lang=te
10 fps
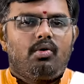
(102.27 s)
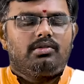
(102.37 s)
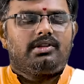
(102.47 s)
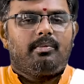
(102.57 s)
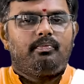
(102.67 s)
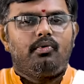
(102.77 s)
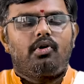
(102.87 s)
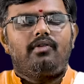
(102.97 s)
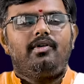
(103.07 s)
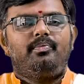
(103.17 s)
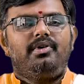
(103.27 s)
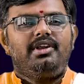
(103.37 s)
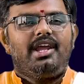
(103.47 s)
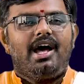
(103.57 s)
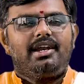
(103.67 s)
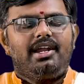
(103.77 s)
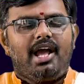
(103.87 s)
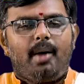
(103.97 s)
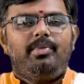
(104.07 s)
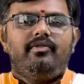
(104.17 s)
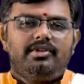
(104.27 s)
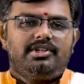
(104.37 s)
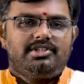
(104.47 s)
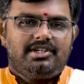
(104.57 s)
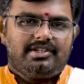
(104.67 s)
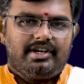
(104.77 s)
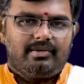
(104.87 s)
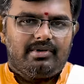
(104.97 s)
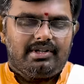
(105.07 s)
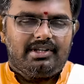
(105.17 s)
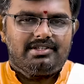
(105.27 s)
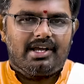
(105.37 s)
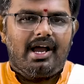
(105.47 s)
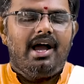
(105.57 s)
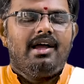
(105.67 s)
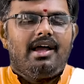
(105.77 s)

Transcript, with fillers: కొంత పూర్వపుణ్యాన్ని అభివృద్ధి చేసేటువంటి దిశగా